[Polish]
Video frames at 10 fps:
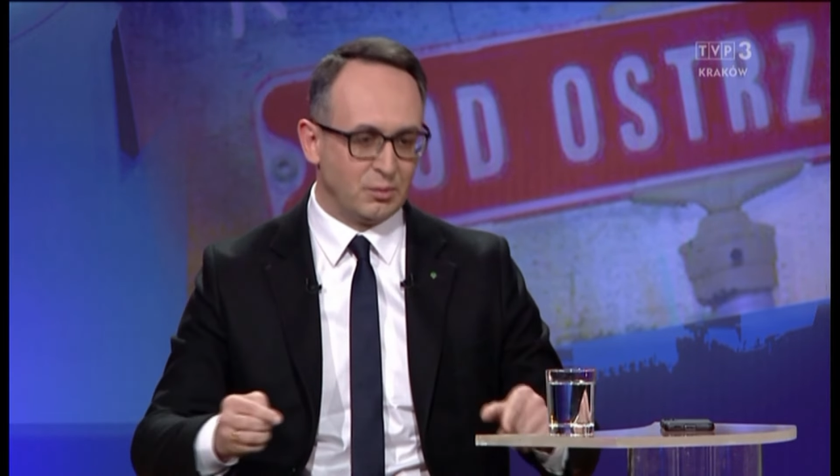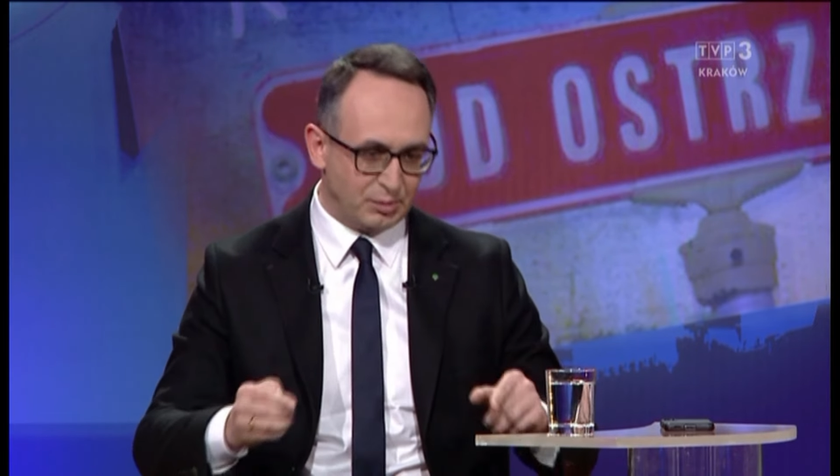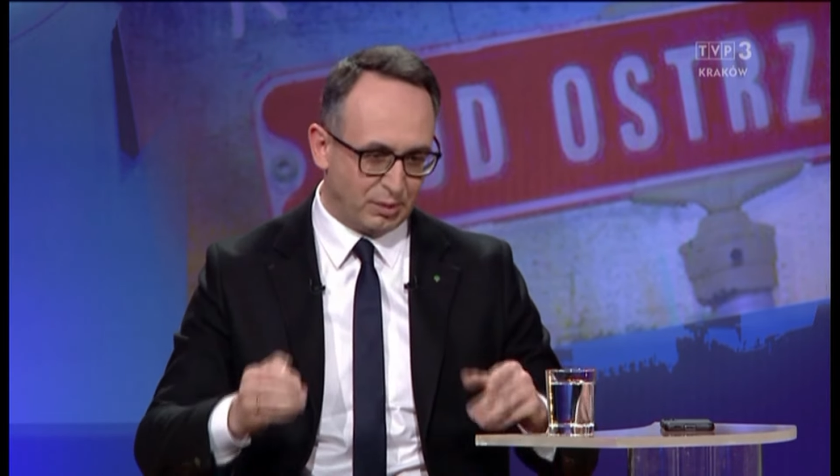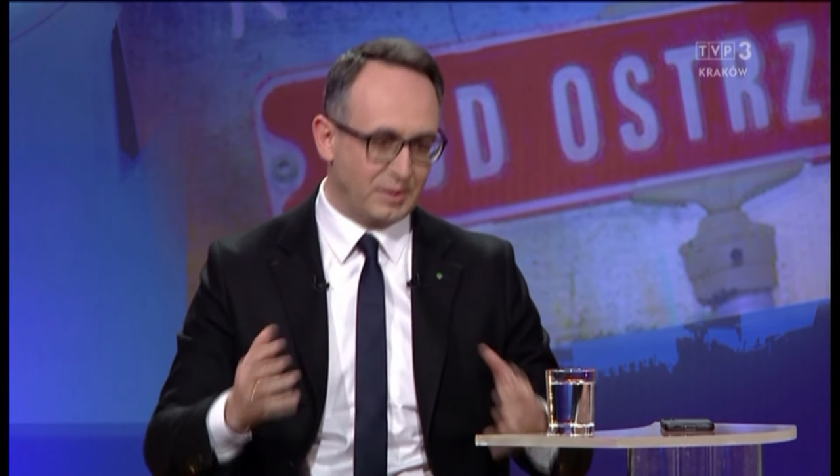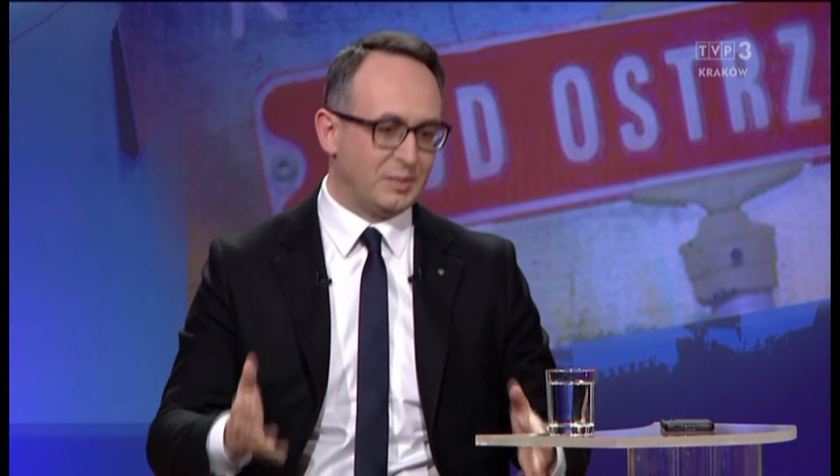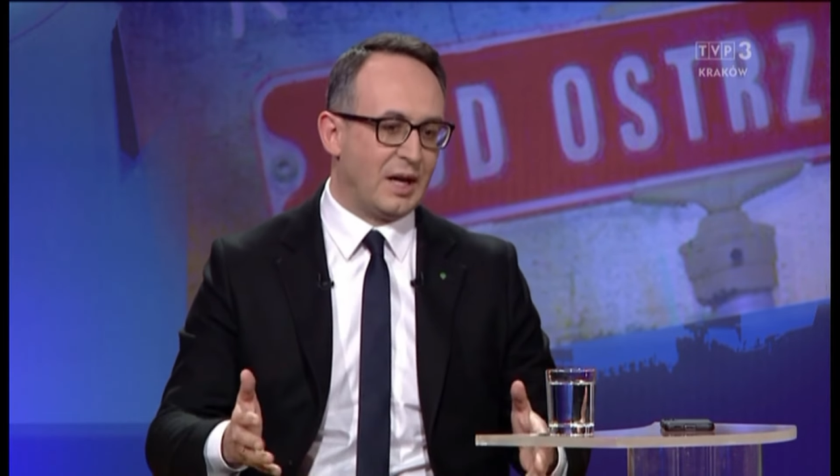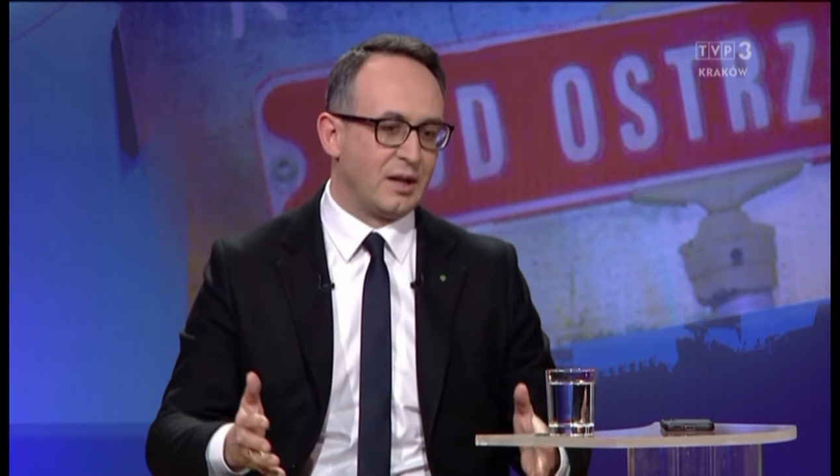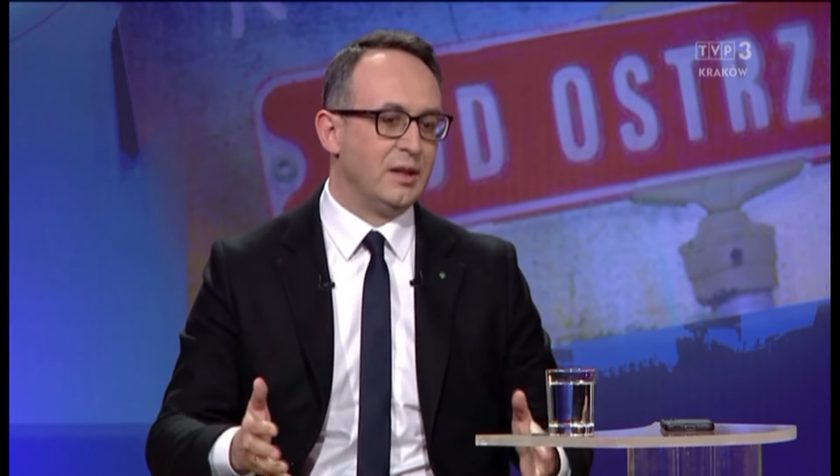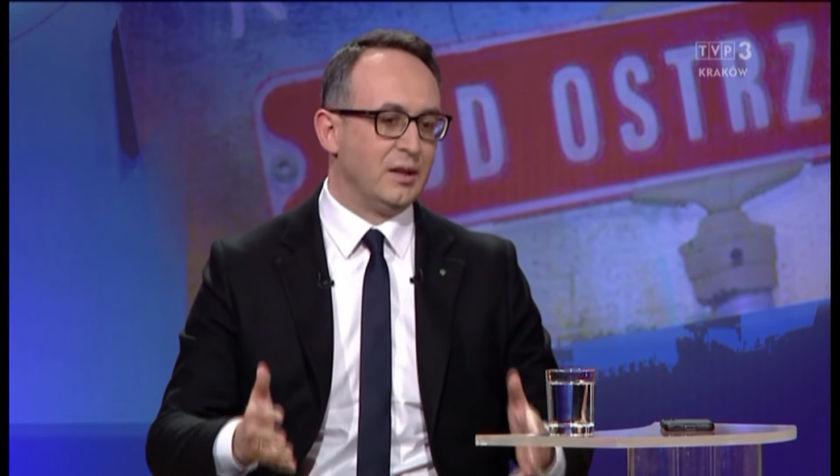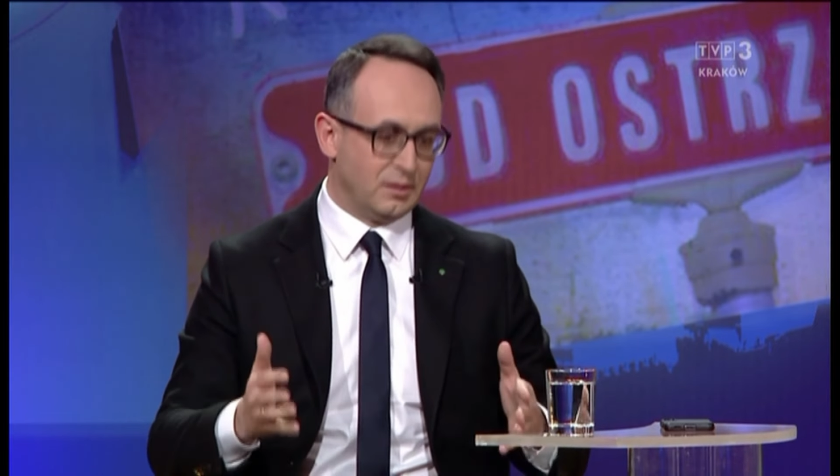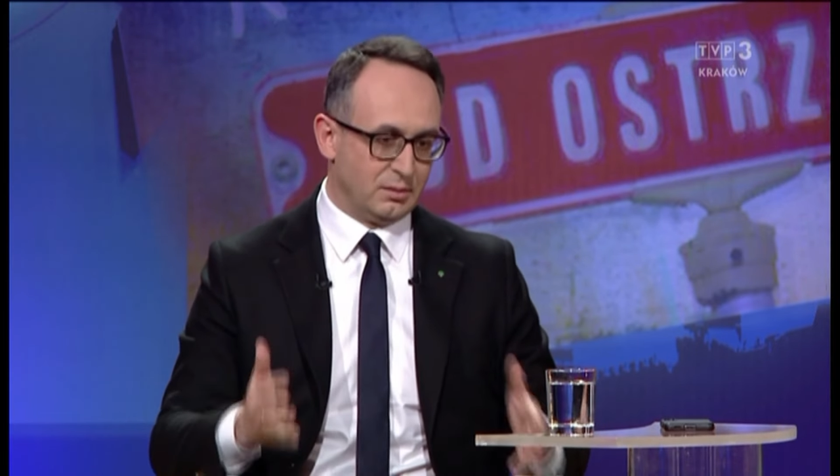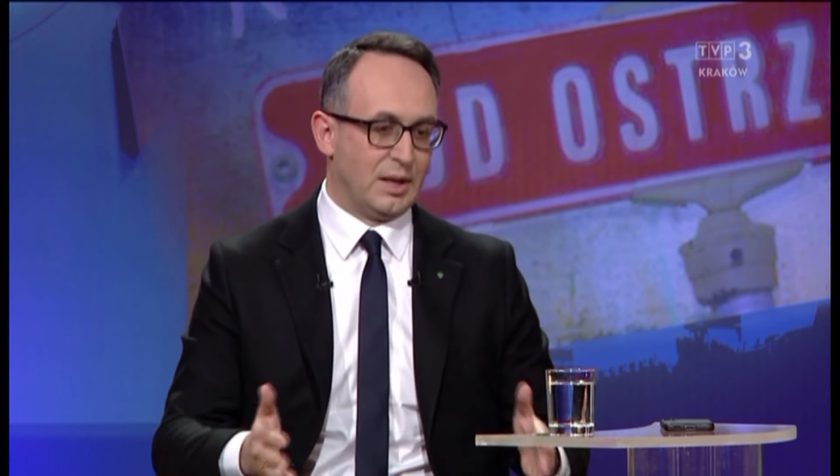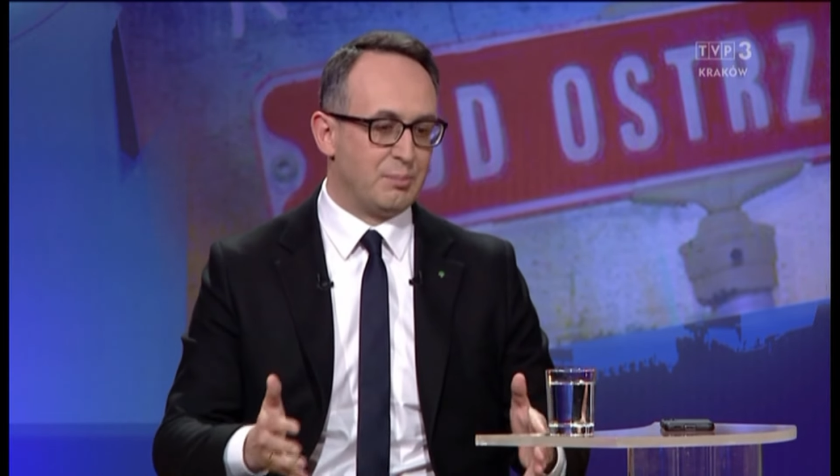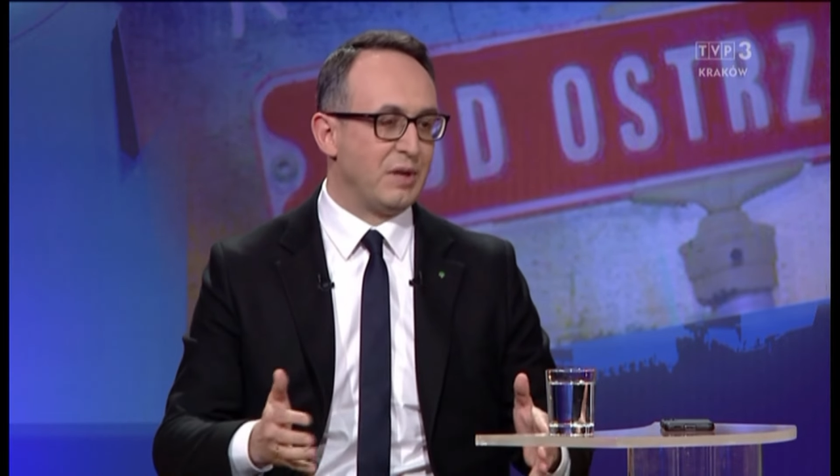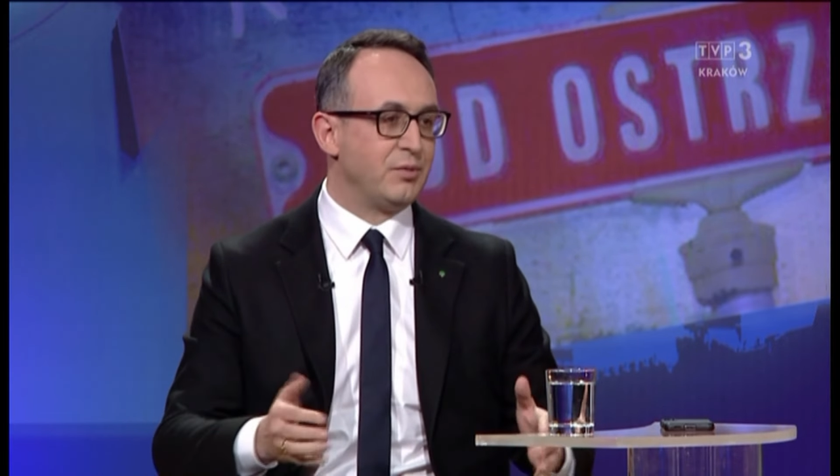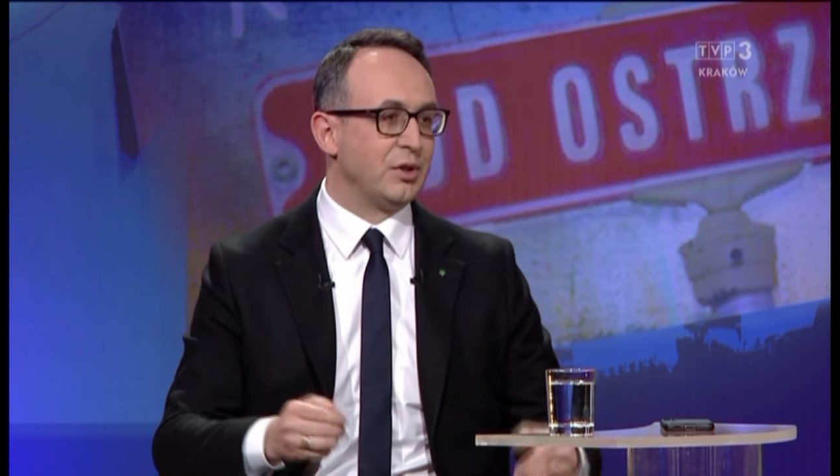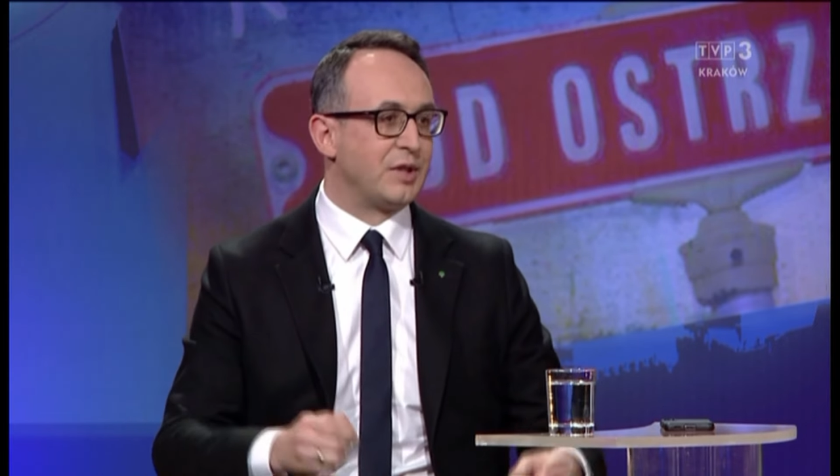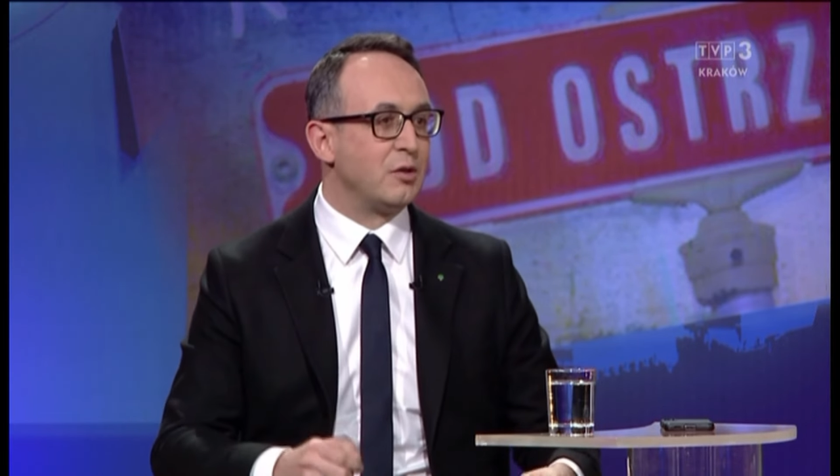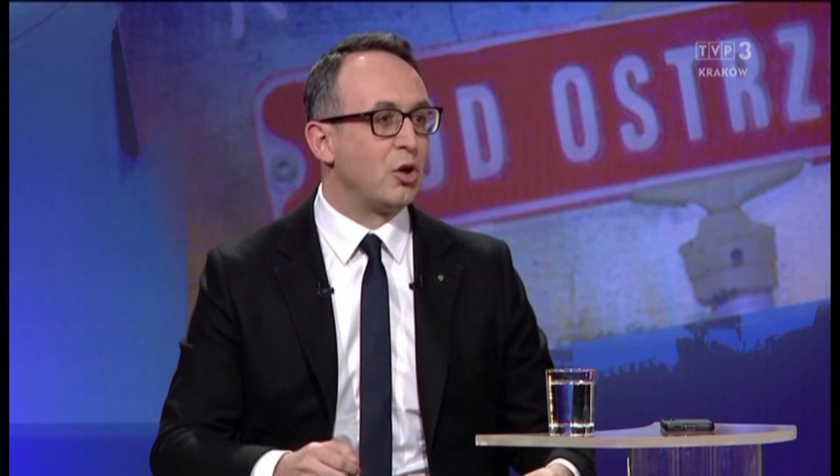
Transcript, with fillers: I powiem tak, na pewno ten